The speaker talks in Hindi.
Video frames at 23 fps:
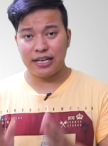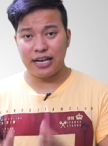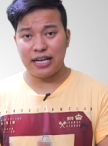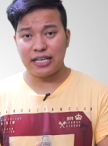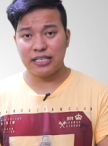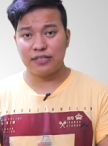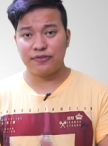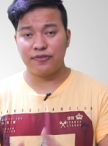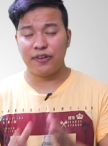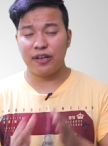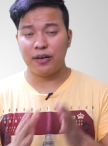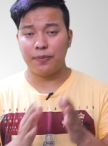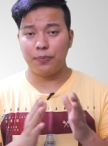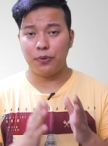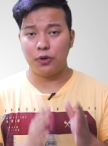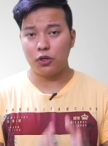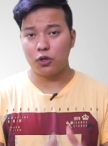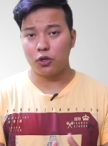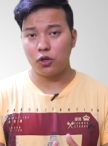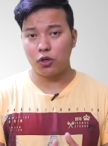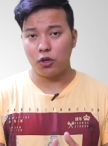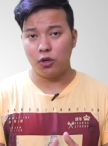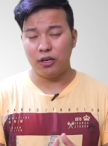ट्रांसफर
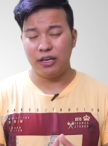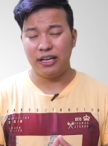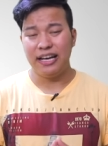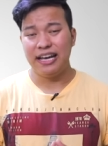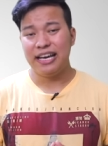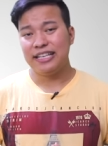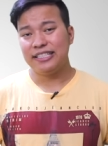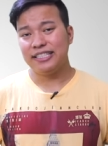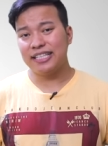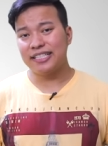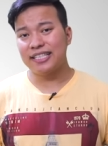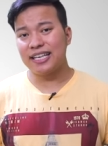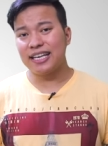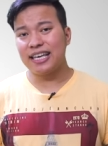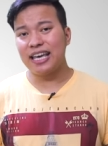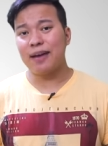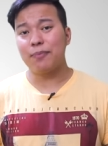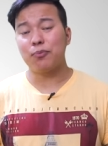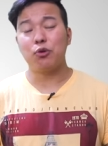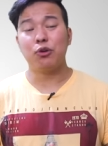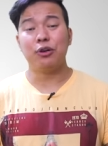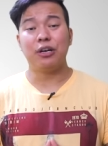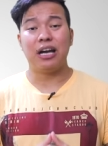प्रोटोकॉल जैसा
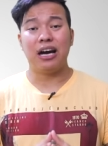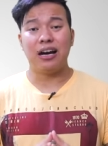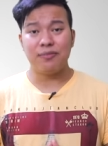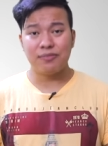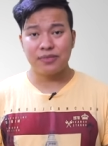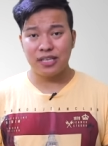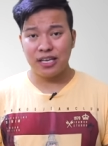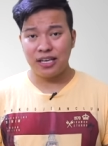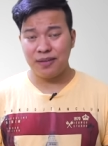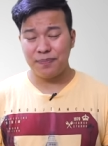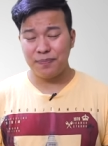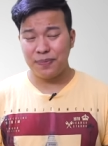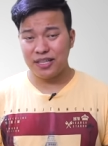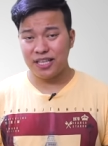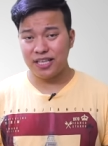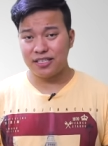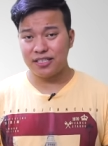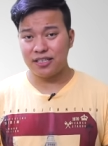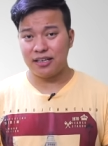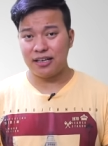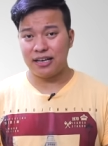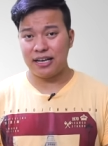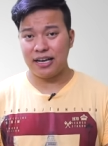कि आपको नाम से ही
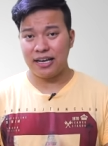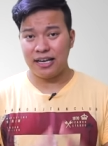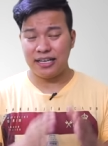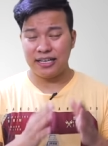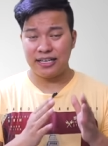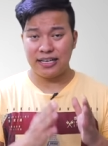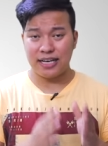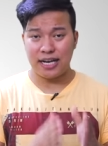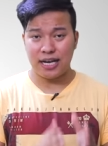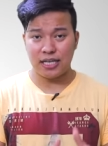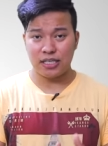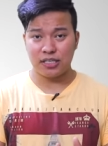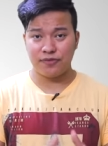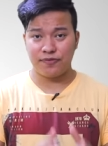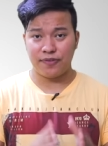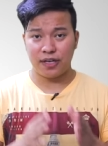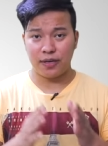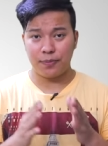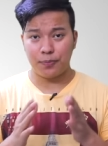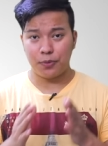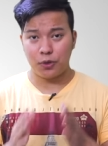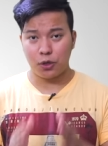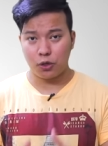पता चल रहा है
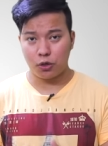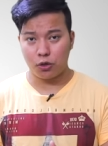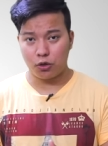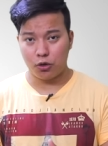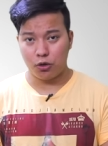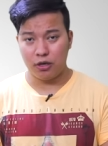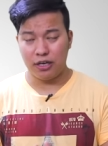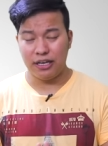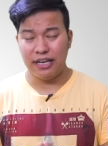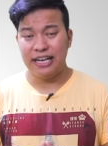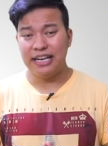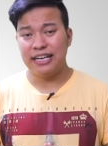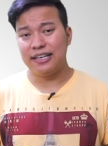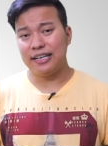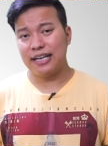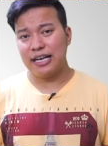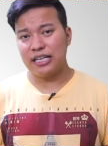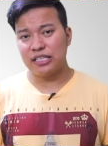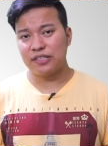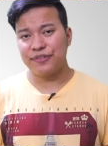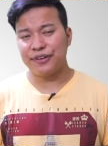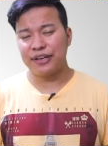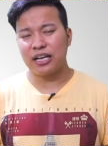ट्रांसफर प्रोटोकॉल
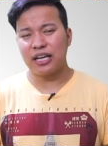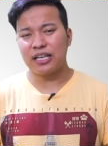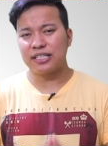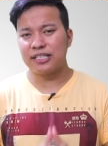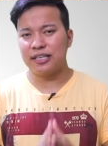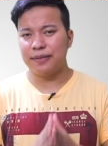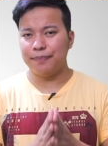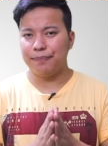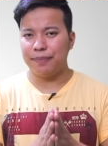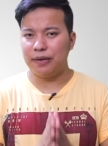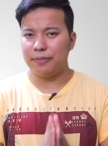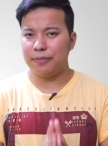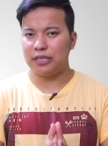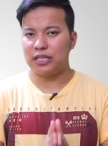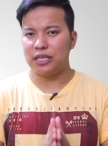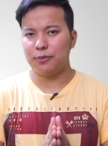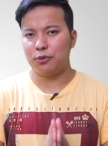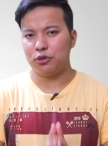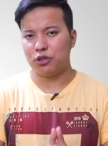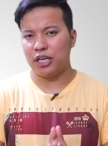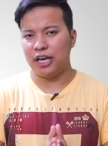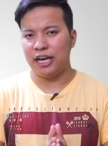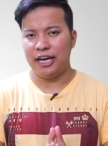ट्रांसफर का सिंपल
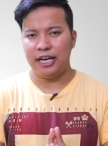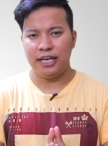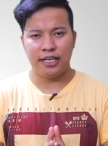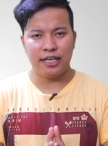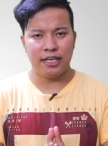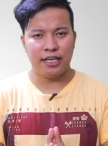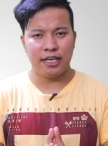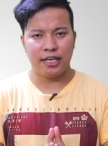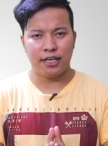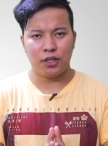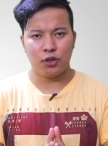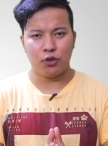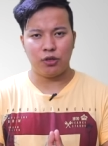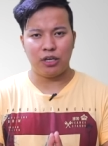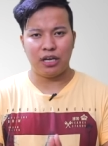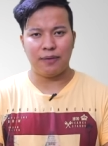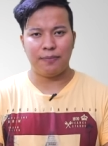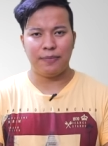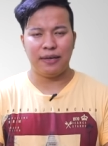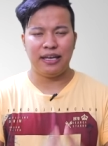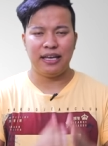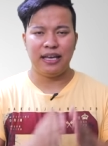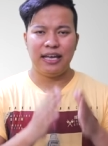मतलब होता है इंटरनेट की
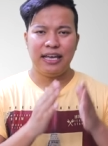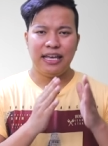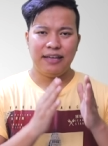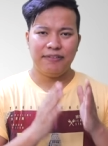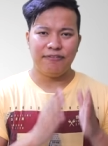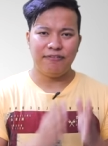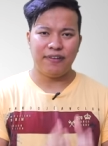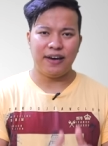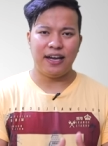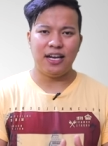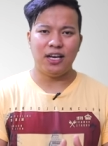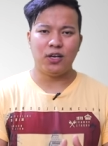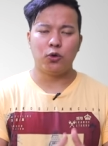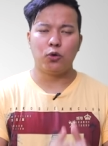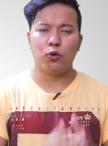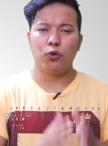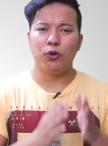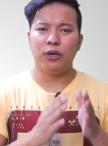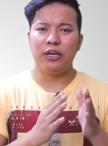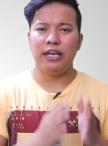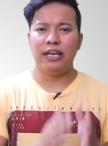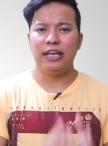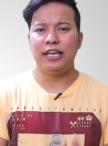दुनिया में फाइल
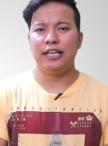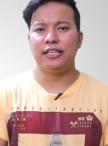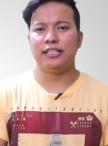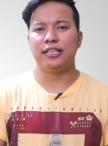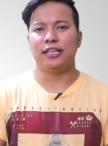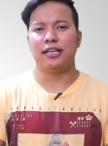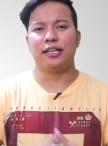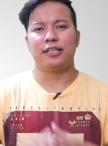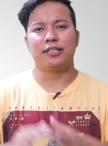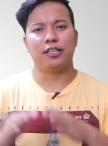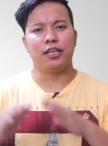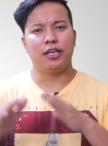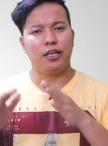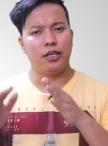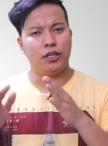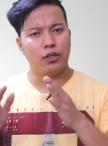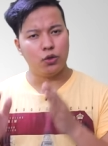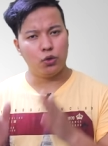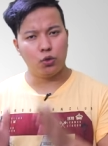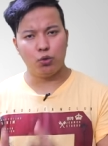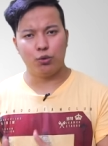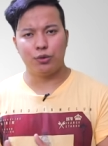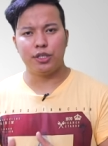को एक जगह से
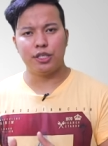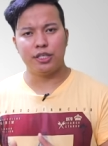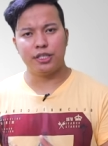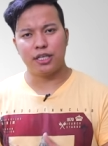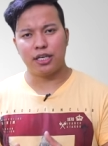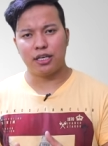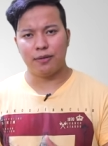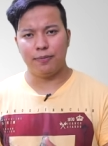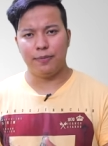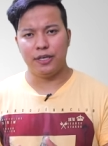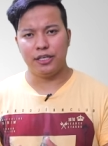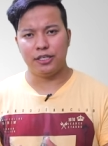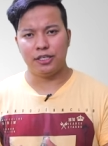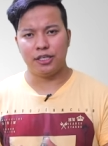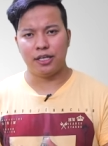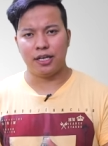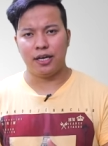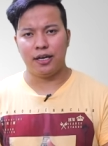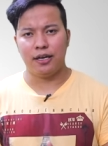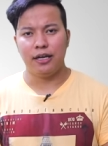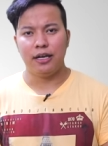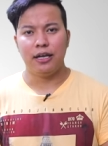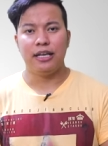दूसरी जगह
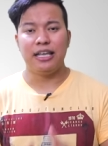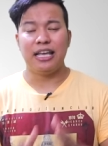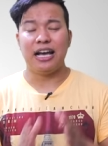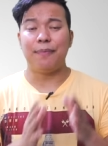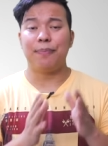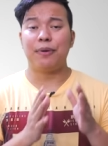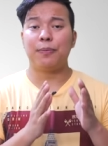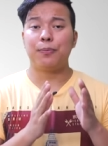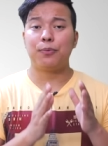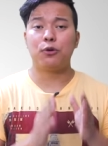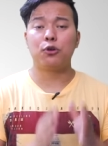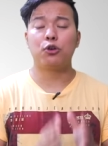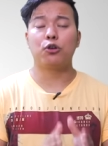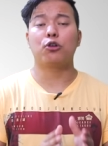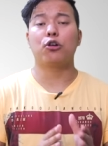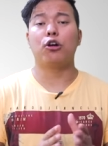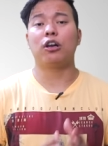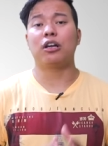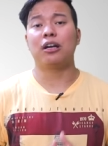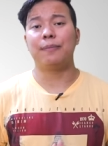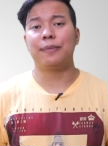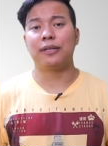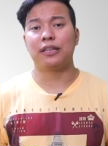भेजना यहाँ पर
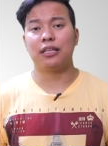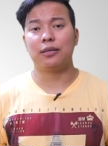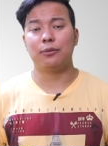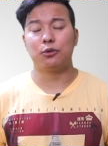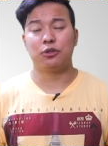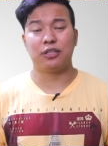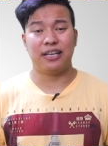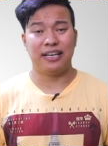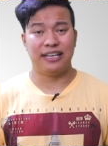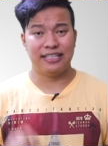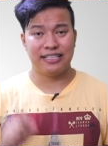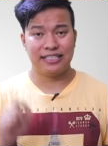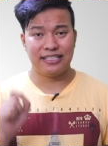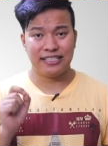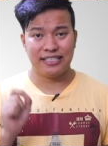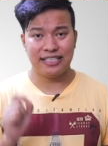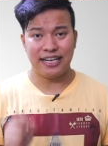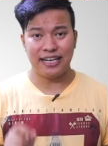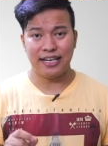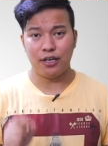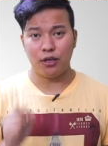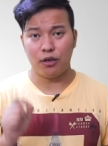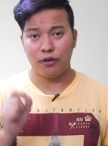प्रोटोकॉल का मतलब होता है
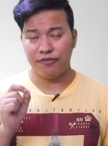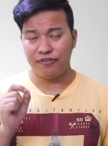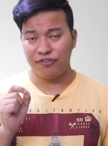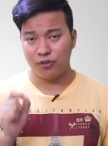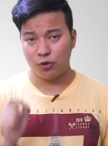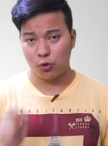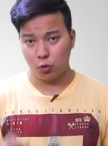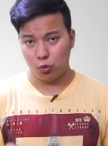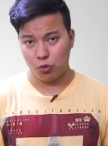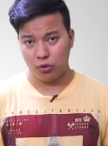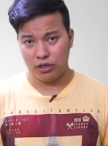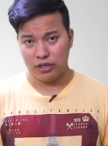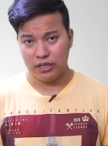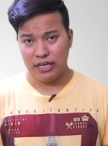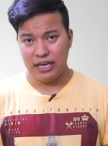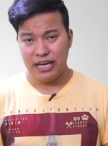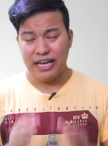सेट ऑफ रूल